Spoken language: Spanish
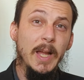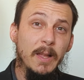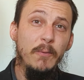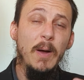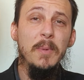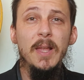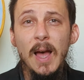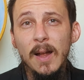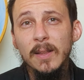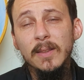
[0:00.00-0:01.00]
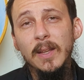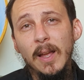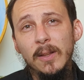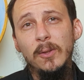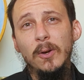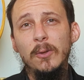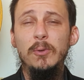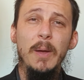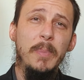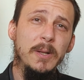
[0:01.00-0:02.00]
Si eres familiar directo
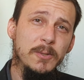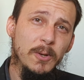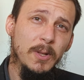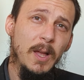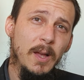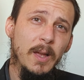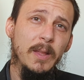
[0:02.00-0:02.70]
de una persona